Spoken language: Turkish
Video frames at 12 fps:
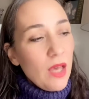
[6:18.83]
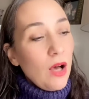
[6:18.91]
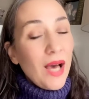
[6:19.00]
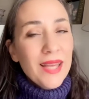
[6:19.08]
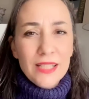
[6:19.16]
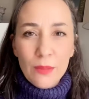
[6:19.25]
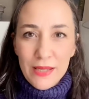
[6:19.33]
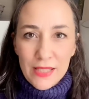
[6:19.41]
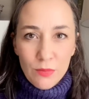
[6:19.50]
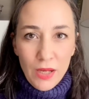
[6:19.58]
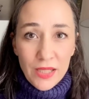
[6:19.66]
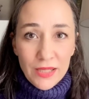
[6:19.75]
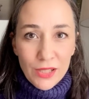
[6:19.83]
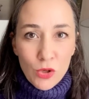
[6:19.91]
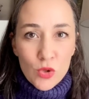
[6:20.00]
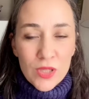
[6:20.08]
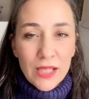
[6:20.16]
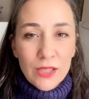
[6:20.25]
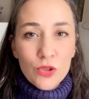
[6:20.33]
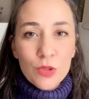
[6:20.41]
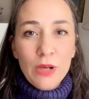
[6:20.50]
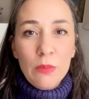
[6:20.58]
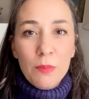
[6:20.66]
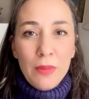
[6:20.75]
Hayır deme ihtimallerini de göze alıyorum
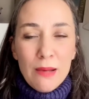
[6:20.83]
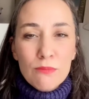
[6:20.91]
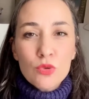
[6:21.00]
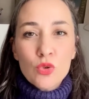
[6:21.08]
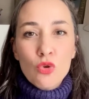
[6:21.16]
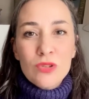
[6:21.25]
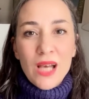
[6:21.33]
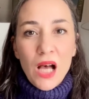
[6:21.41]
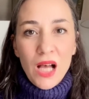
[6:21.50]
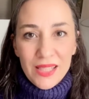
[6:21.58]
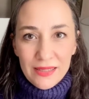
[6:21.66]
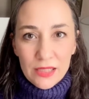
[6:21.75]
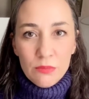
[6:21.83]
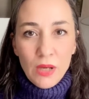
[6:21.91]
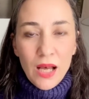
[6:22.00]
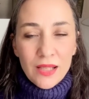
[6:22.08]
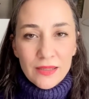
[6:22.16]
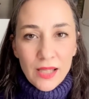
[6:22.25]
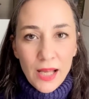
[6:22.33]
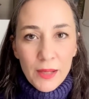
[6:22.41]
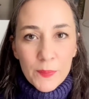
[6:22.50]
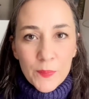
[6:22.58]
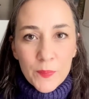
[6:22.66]
ama ben bunu göze aldığım anda